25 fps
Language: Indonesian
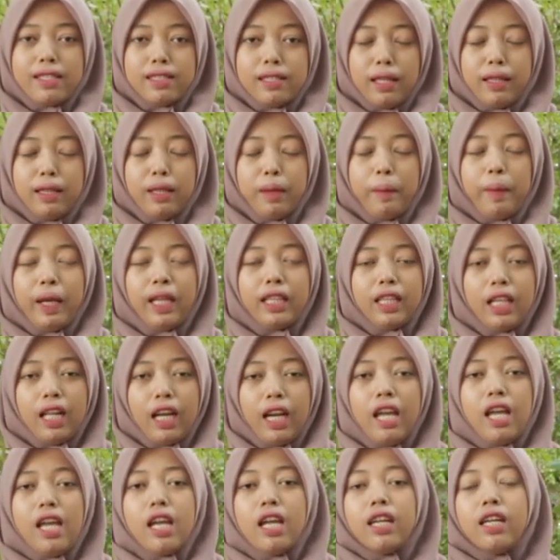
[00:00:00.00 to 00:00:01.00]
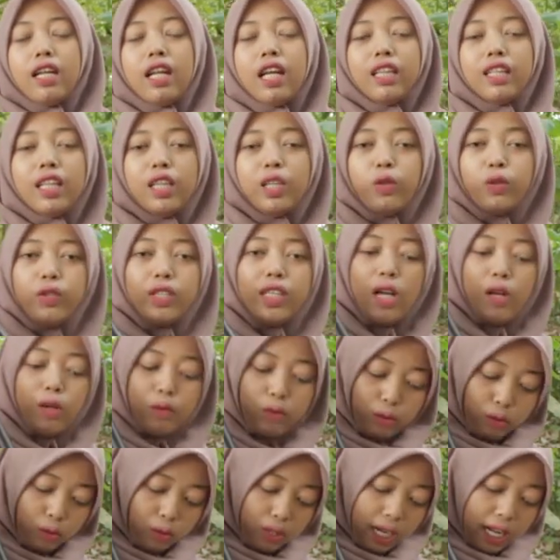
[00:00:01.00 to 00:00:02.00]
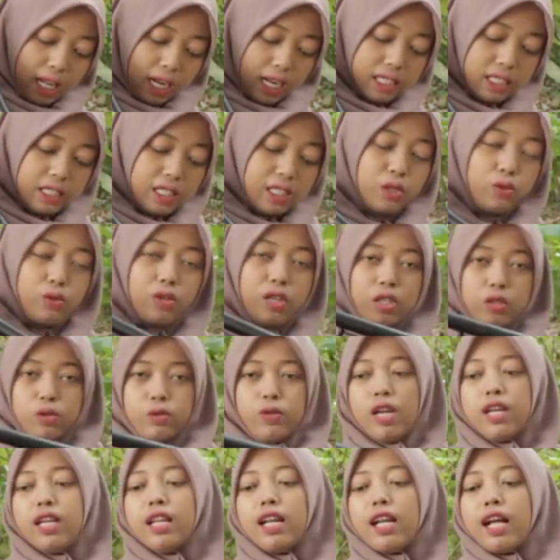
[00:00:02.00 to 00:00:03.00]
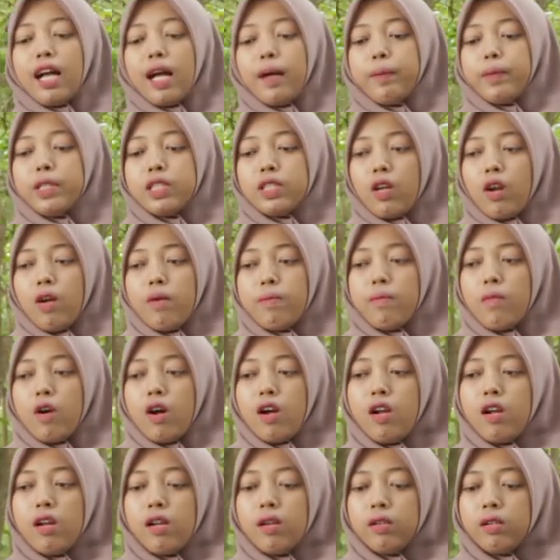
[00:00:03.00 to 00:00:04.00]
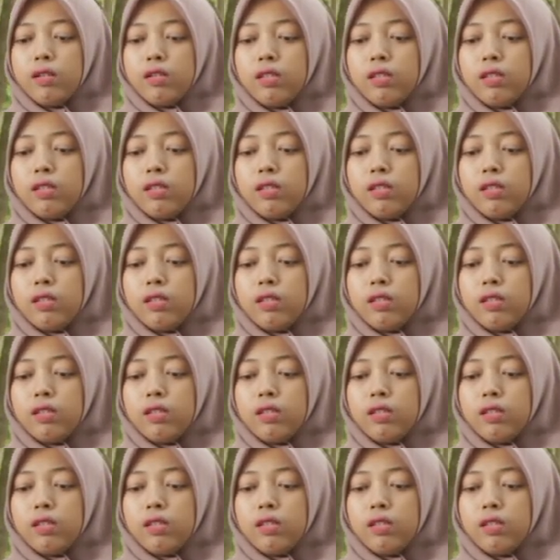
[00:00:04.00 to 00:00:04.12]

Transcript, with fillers: cm. Dan tentunya untuk laras ini juga sudah dilengkapi serombong